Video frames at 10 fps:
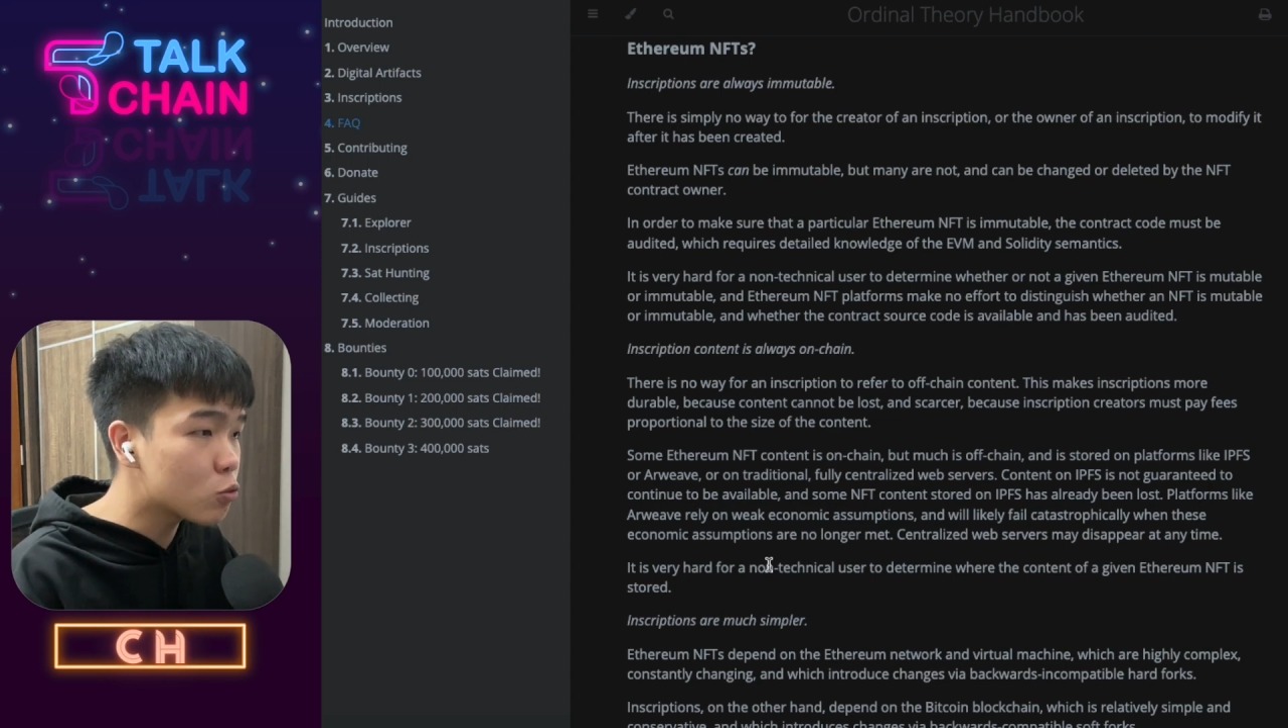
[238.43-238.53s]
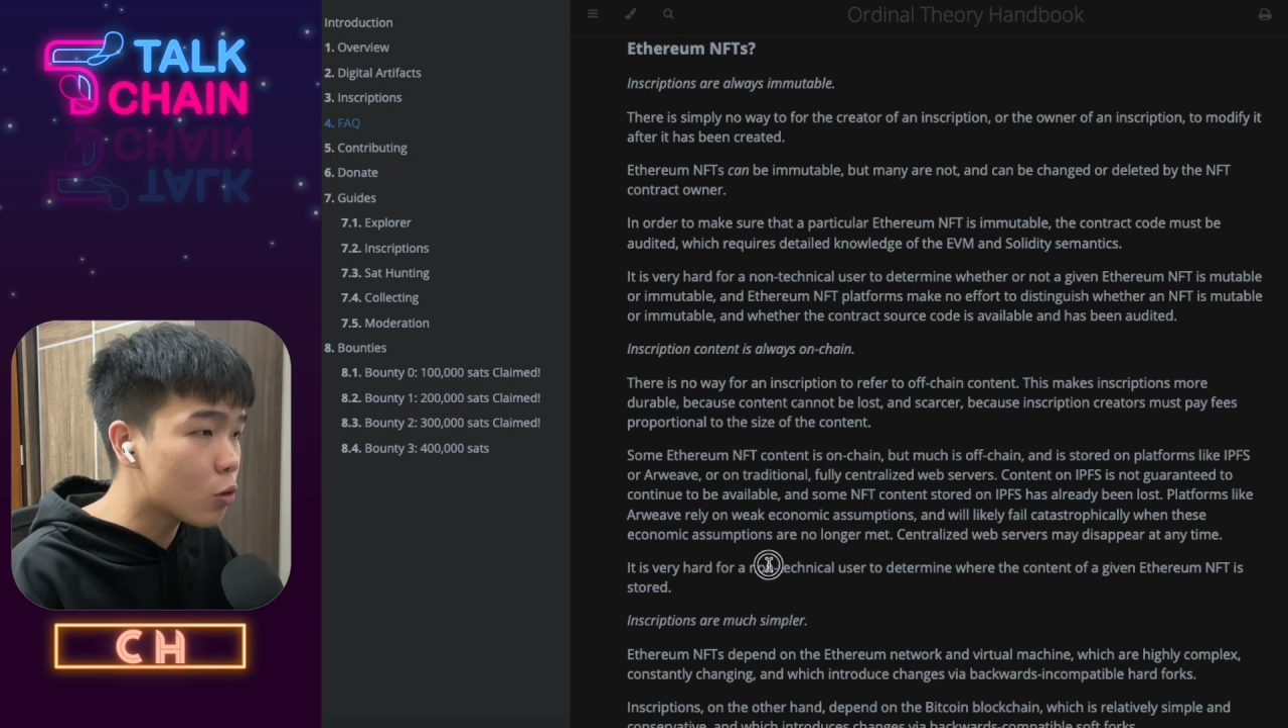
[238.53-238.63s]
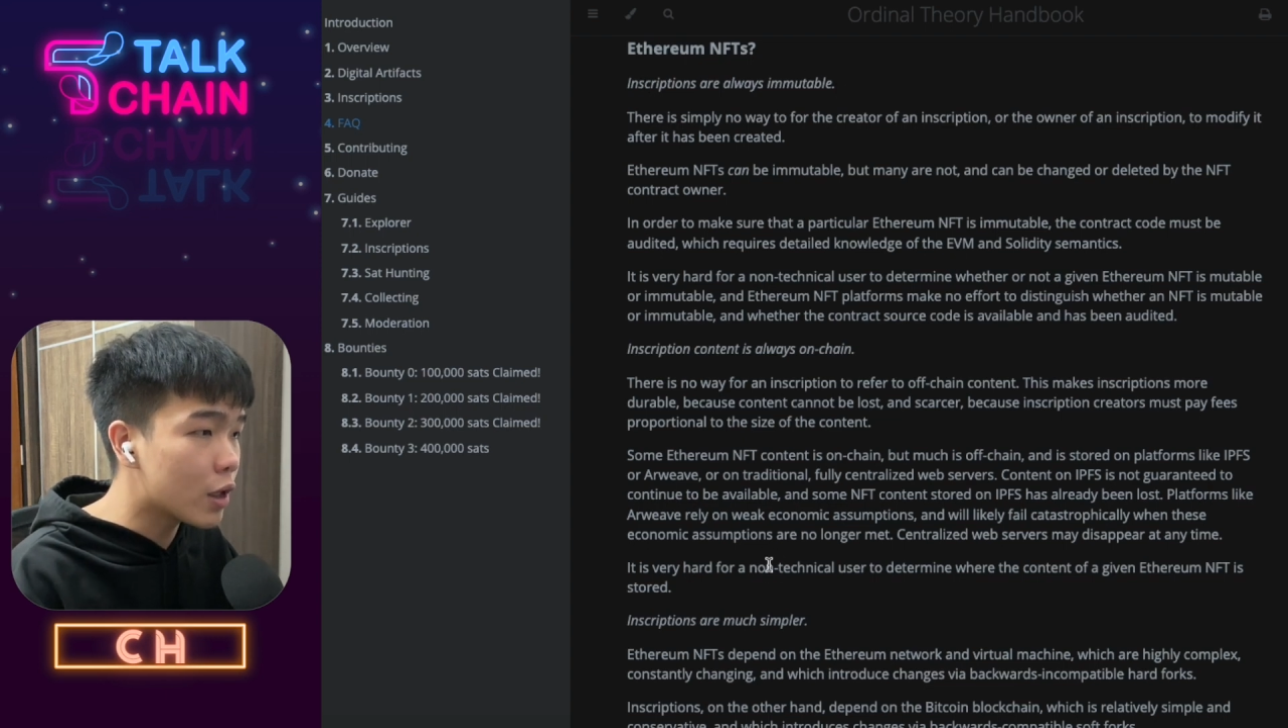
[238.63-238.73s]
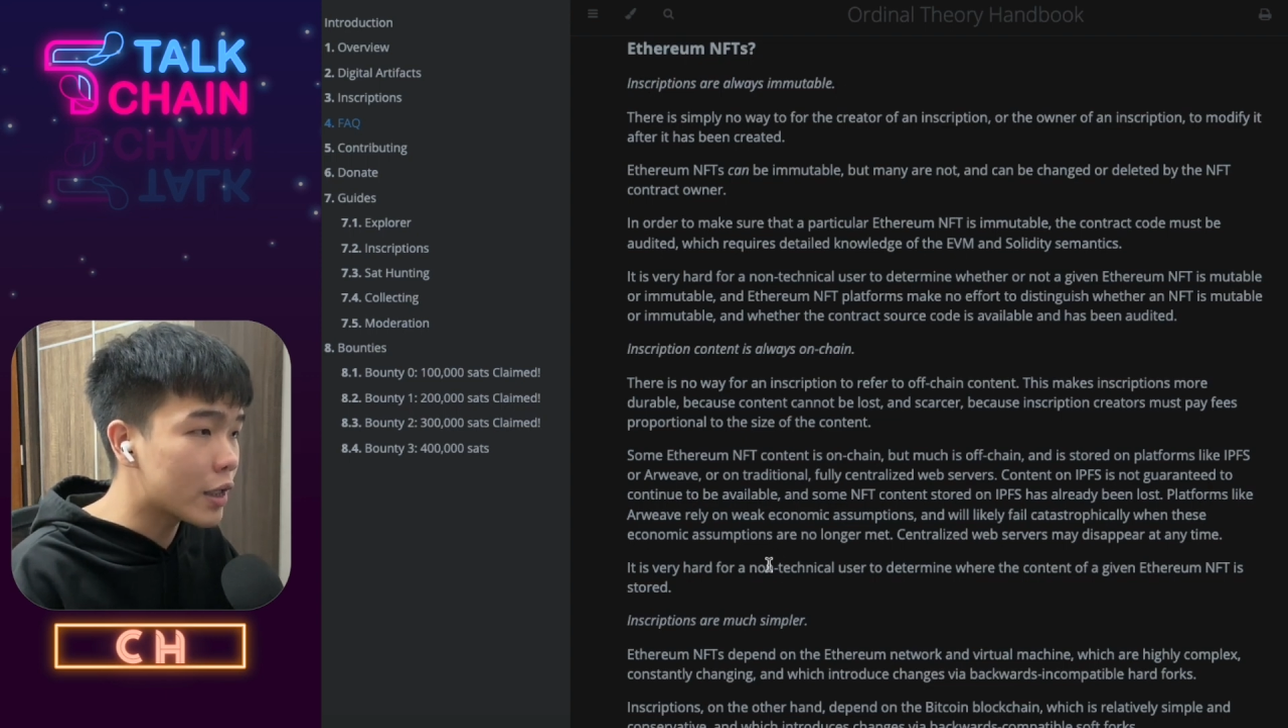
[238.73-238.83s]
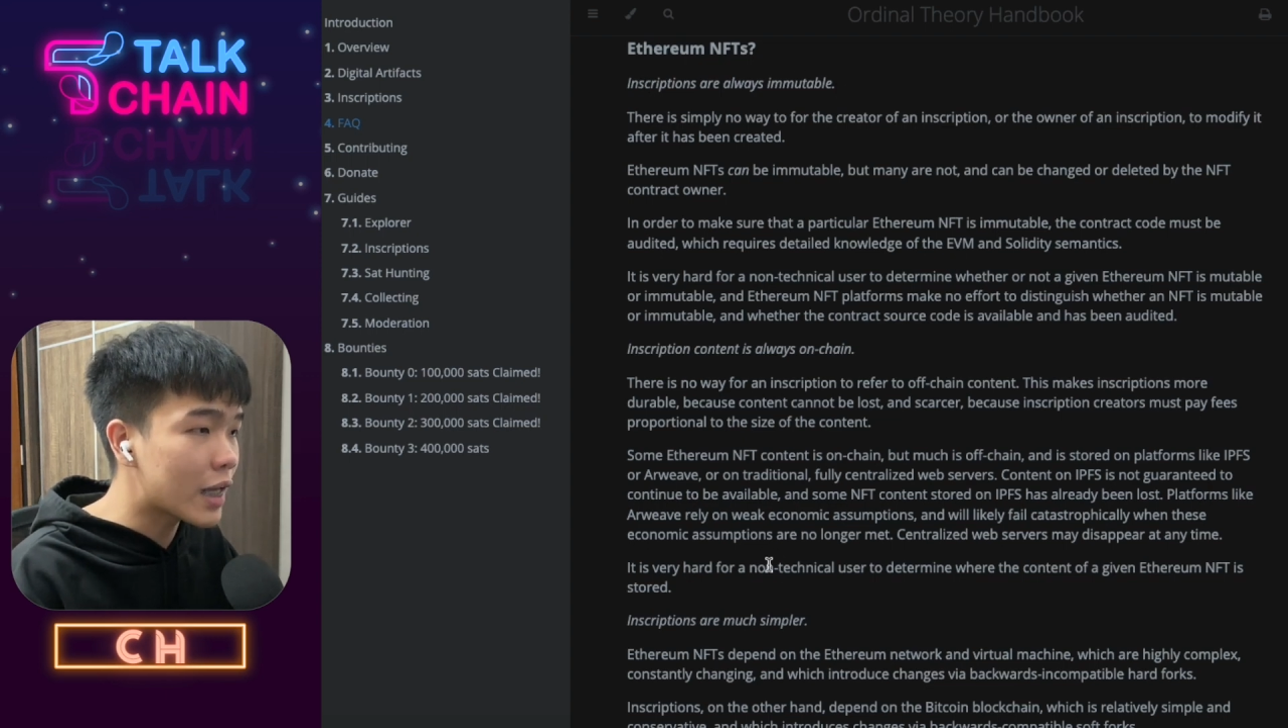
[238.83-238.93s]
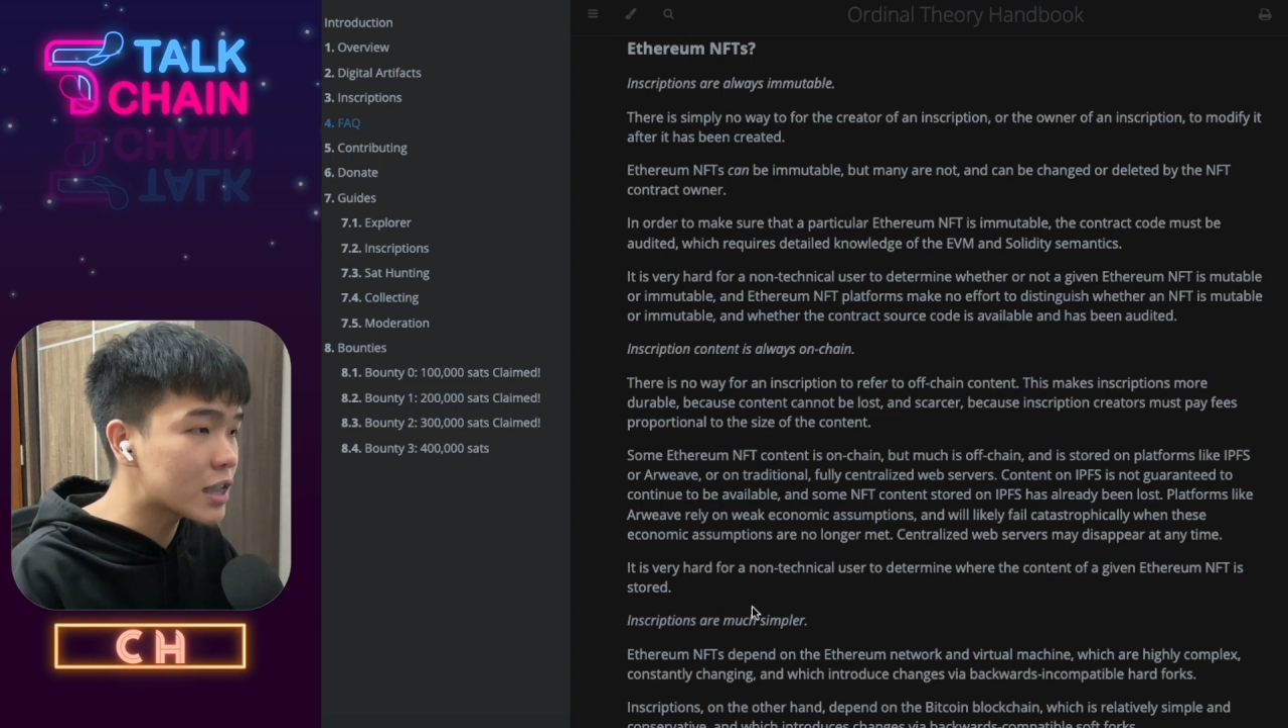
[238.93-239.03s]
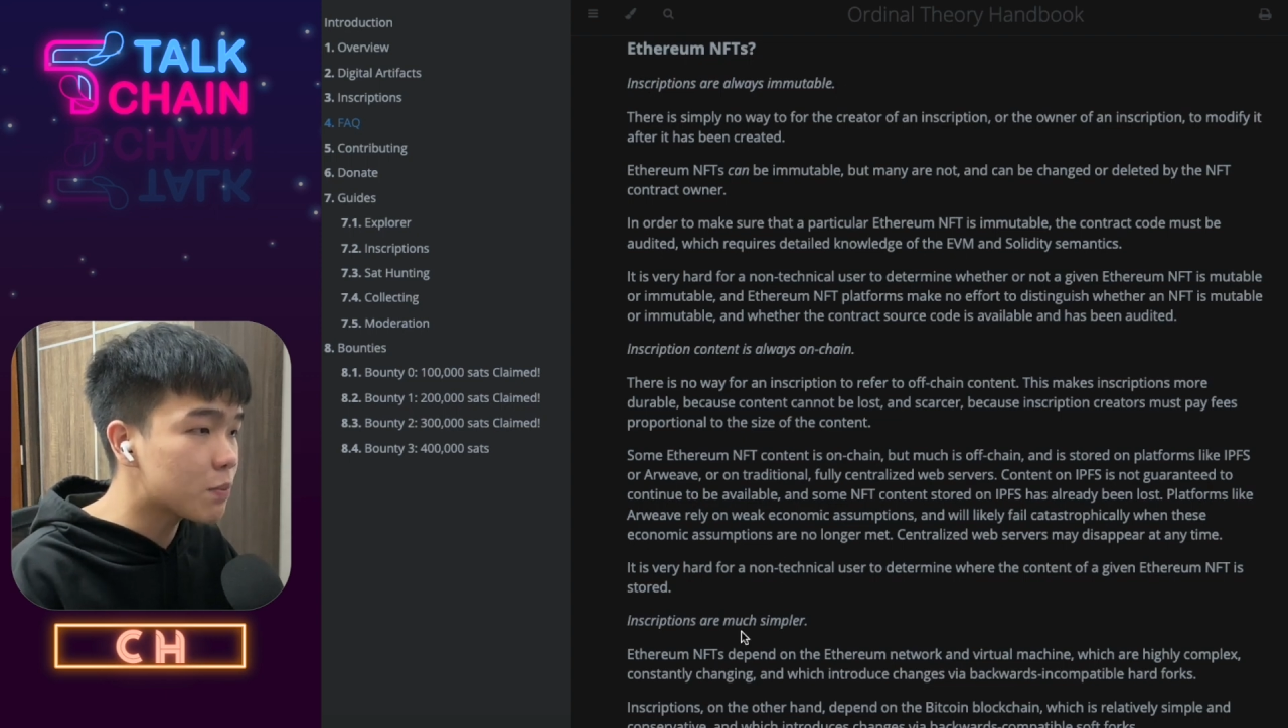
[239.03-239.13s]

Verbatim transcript: 说诶它